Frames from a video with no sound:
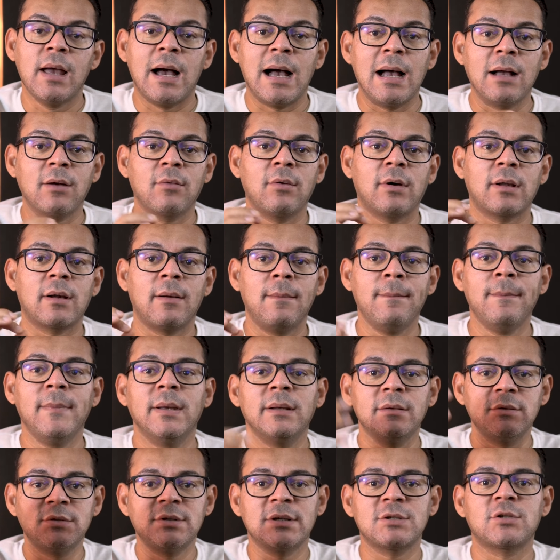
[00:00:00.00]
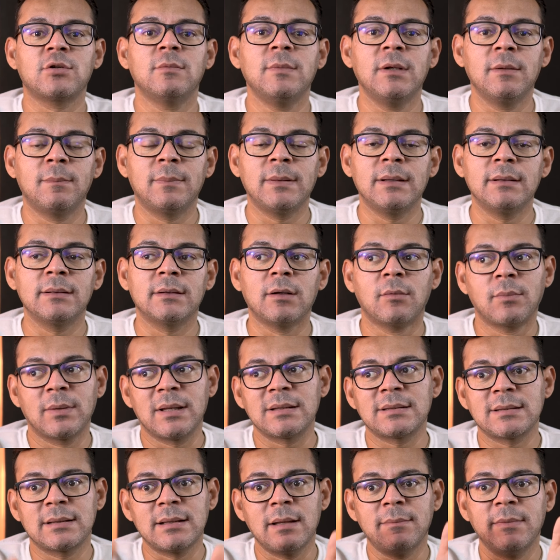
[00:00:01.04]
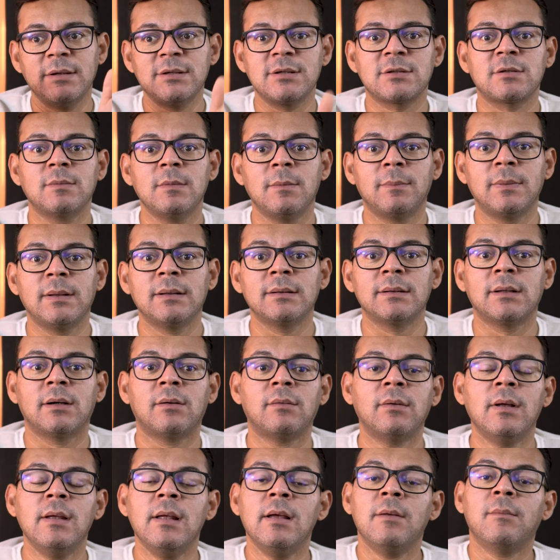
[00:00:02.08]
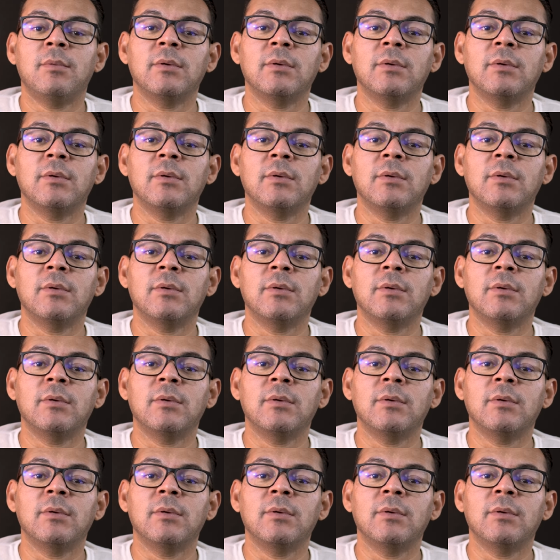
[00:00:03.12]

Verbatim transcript: Agora, medo de assumir plantão. Por que você tem medo de assumir plantão?